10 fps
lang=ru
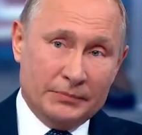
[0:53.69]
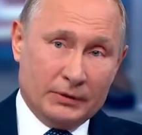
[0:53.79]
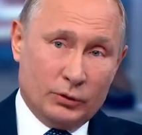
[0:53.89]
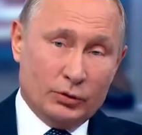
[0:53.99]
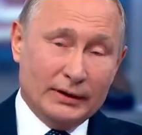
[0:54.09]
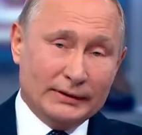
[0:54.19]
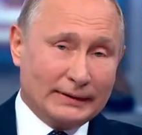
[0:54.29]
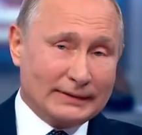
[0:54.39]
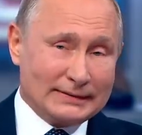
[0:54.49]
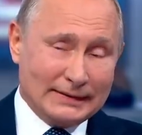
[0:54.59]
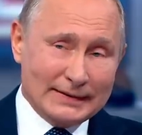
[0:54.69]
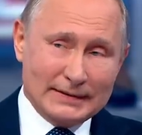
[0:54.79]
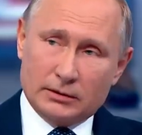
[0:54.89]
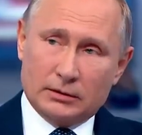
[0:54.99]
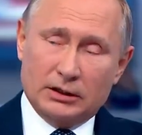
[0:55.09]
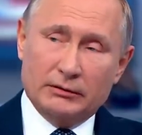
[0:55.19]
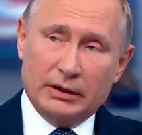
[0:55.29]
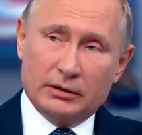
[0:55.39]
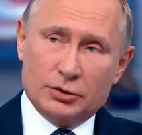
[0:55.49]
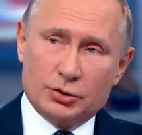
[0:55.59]
Но это, кстати,
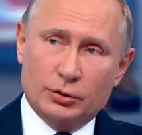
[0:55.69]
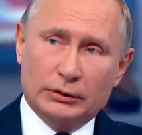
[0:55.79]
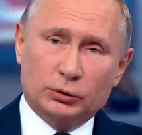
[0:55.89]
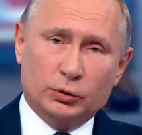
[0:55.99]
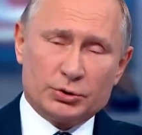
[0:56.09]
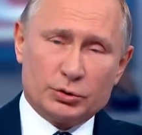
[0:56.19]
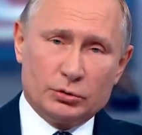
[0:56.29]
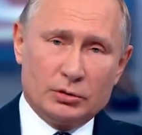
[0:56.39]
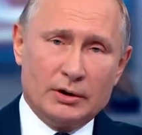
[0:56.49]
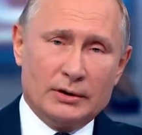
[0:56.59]
говорит еще и о том, что